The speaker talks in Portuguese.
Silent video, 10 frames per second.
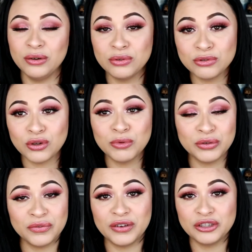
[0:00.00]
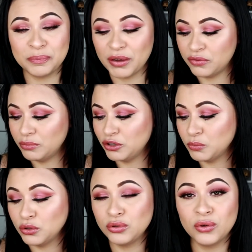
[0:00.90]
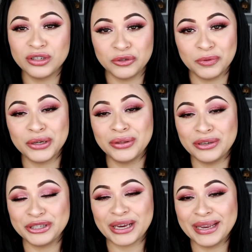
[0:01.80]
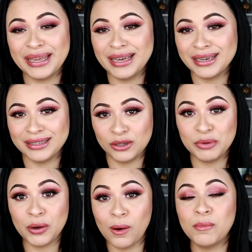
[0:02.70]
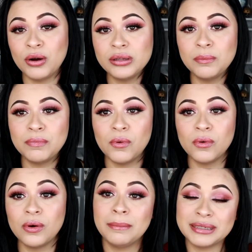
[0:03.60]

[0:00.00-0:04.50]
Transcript: Eu não sou muito fã de perfumes muito doces, porque eu tenho enxaqueca, então me incomoda um pouco.